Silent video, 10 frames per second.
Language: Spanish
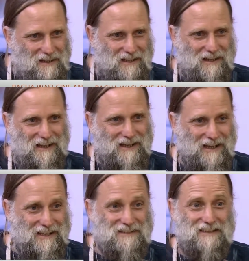eh,
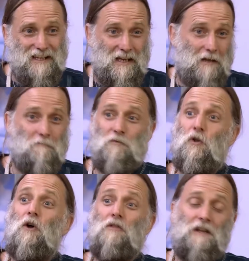este
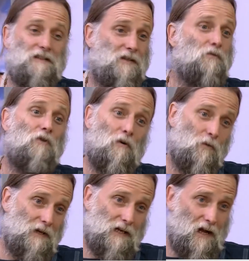don de ser un
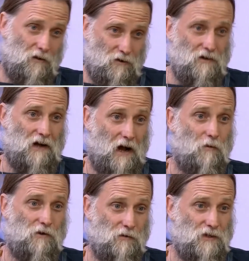comunicador
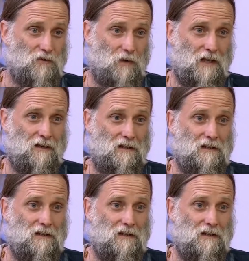audiovisual